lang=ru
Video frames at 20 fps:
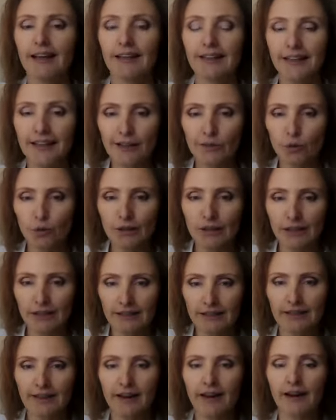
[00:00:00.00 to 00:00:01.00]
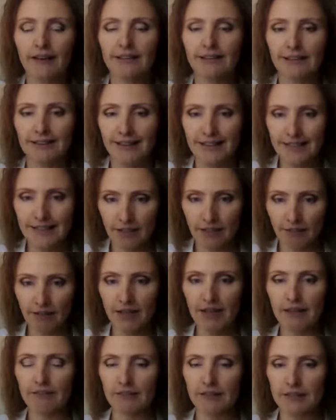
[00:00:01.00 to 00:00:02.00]
Так вот, когда на нас
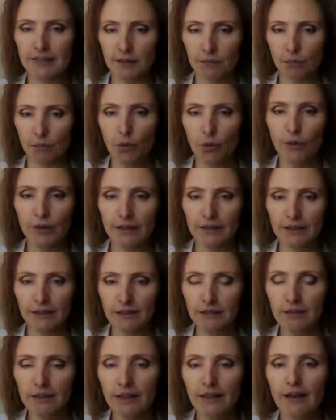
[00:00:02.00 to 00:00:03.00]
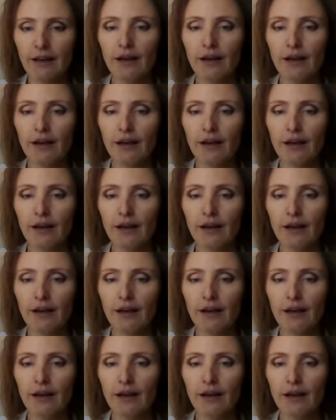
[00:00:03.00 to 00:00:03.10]
наваливается много дел,